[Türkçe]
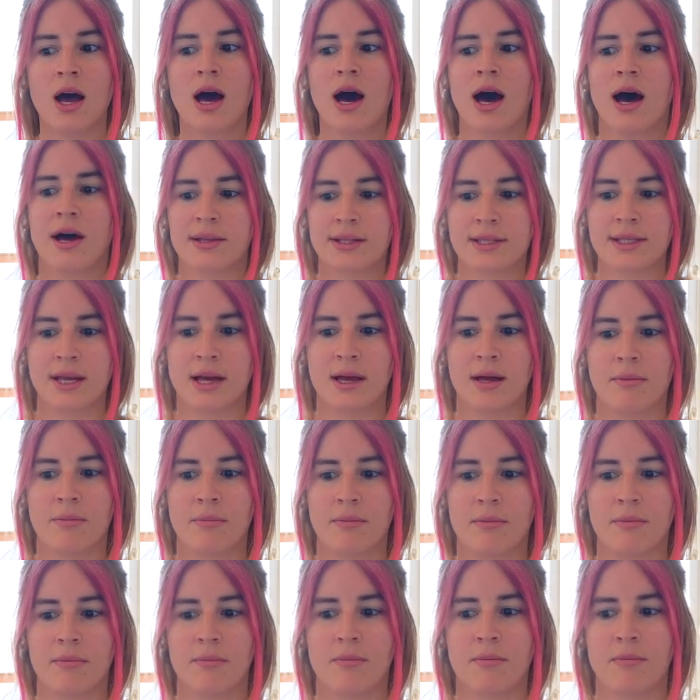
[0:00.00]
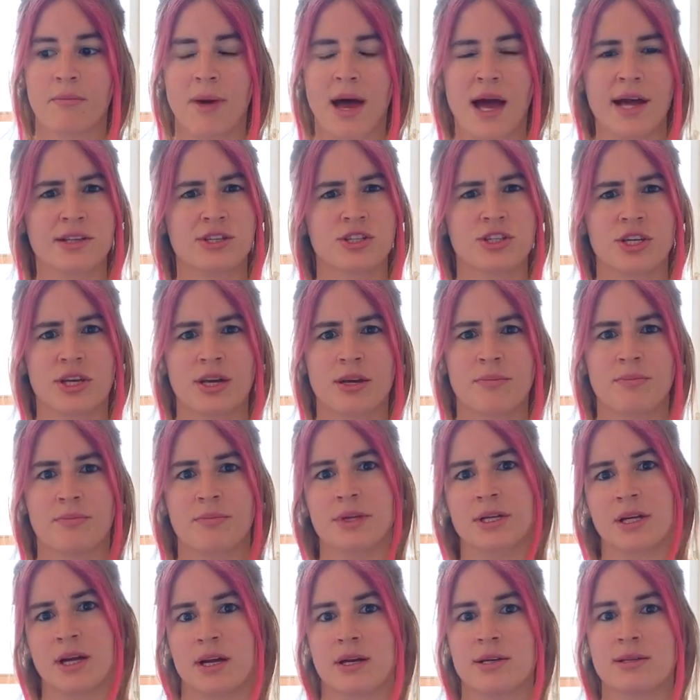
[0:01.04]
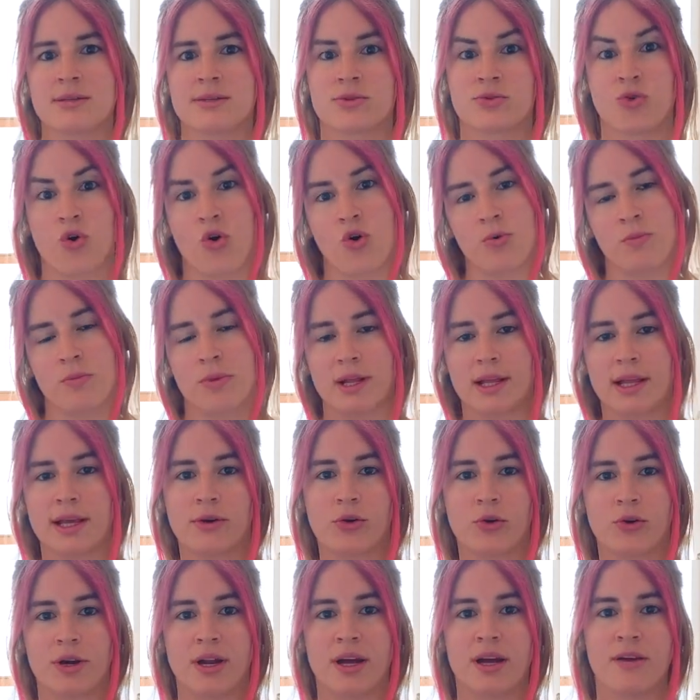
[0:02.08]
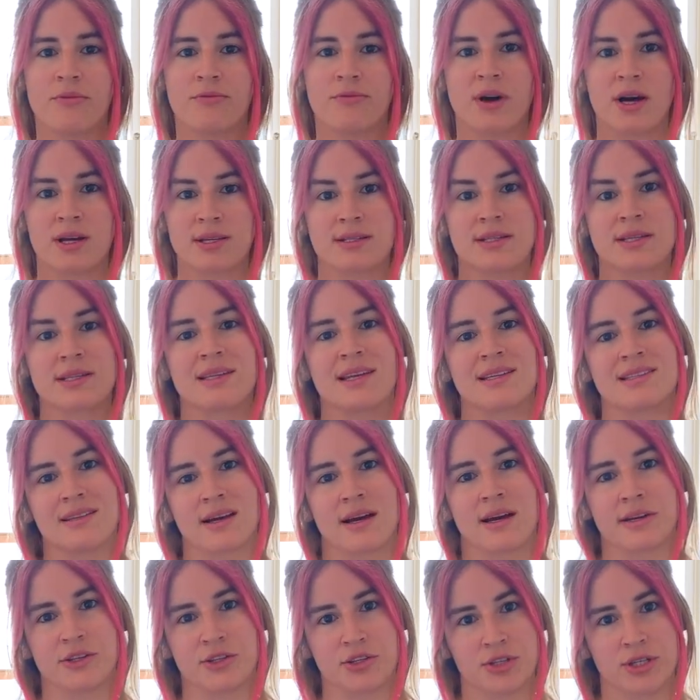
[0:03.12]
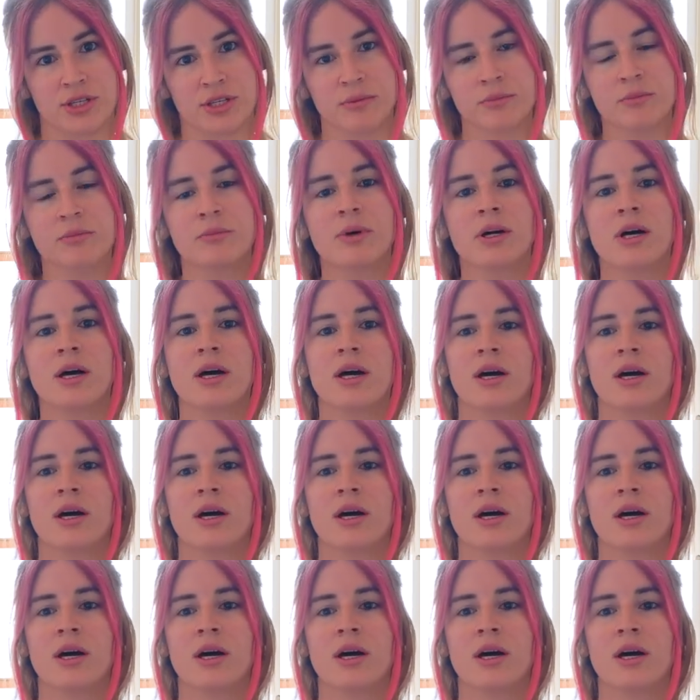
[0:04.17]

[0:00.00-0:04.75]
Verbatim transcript: Hatta bence biraz normale göre fazla detaycıyım.